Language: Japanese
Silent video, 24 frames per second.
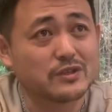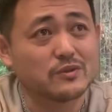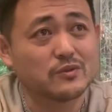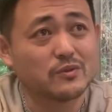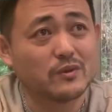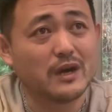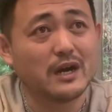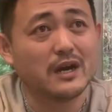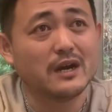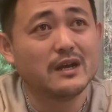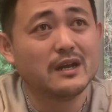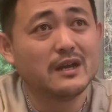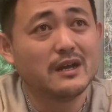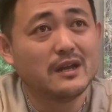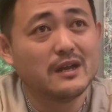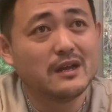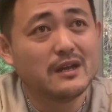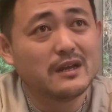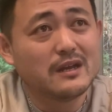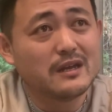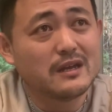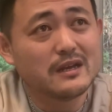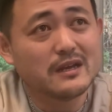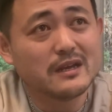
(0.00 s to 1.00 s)
いうのは
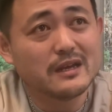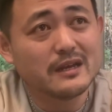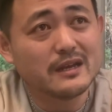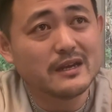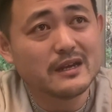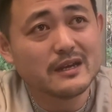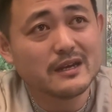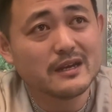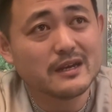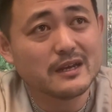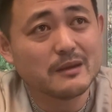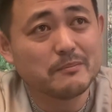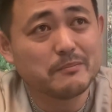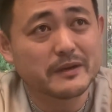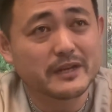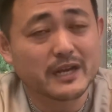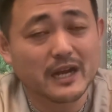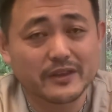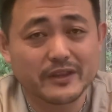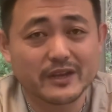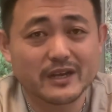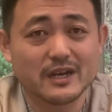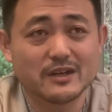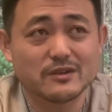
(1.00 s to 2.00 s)
えー、やっぱり
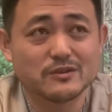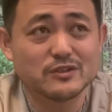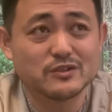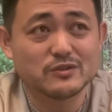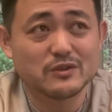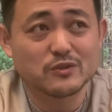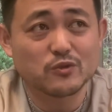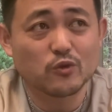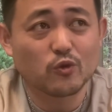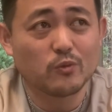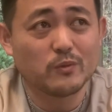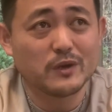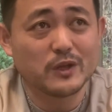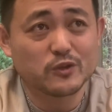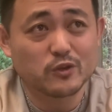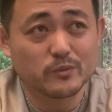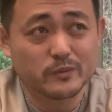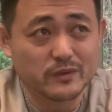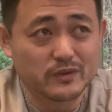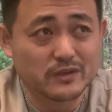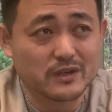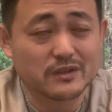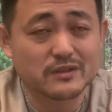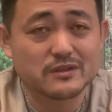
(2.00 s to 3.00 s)
羽がある以上はどこまで飛
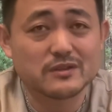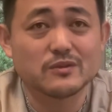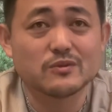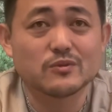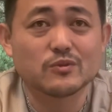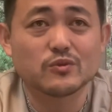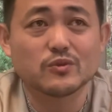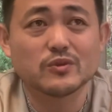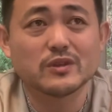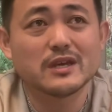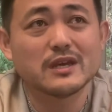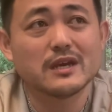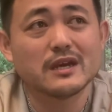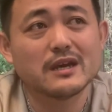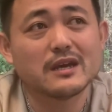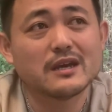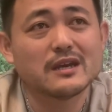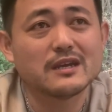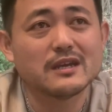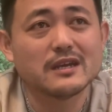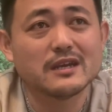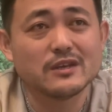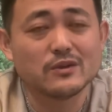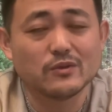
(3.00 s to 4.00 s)
べるかっていうことで、
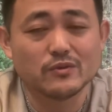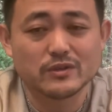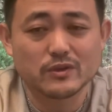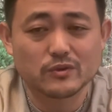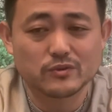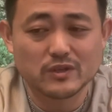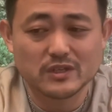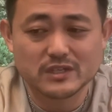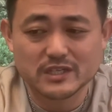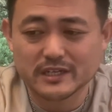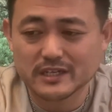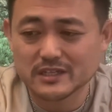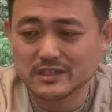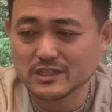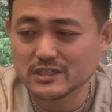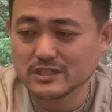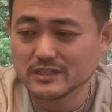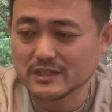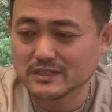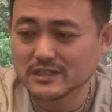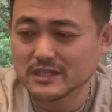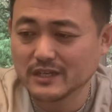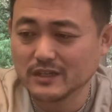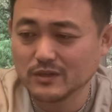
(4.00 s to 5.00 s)
えー、いろんなことにチャレンジ
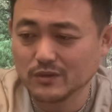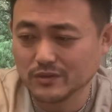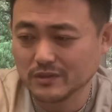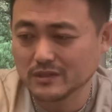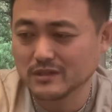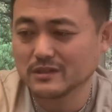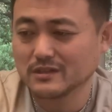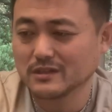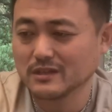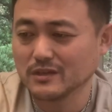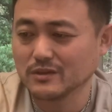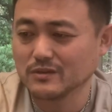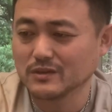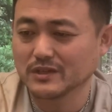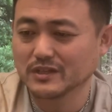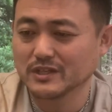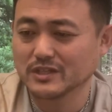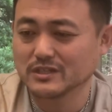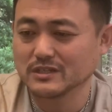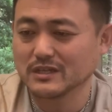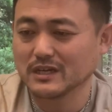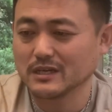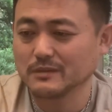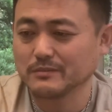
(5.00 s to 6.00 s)
しなさいよっていう
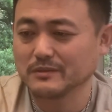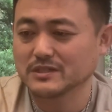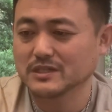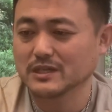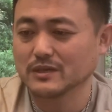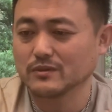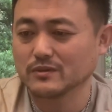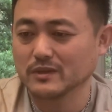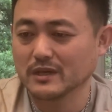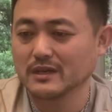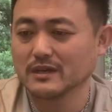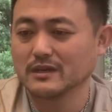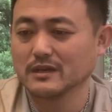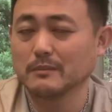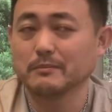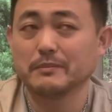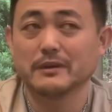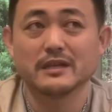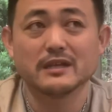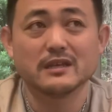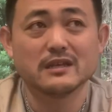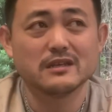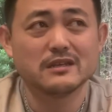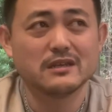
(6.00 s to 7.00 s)
話がありますけどね。やっ
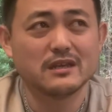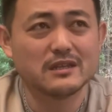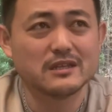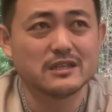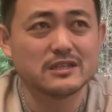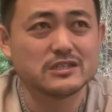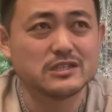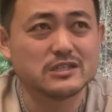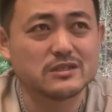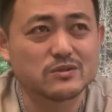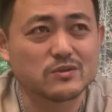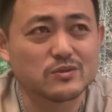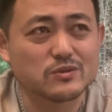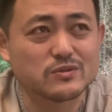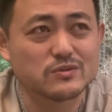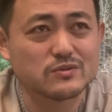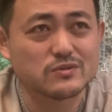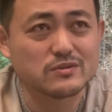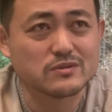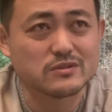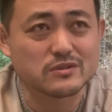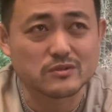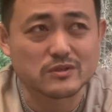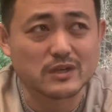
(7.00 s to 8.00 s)
ぱり家にじっとす
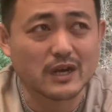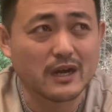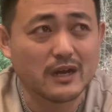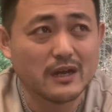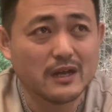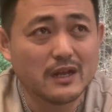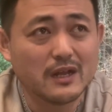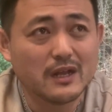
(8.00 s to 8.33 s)
るっていうか、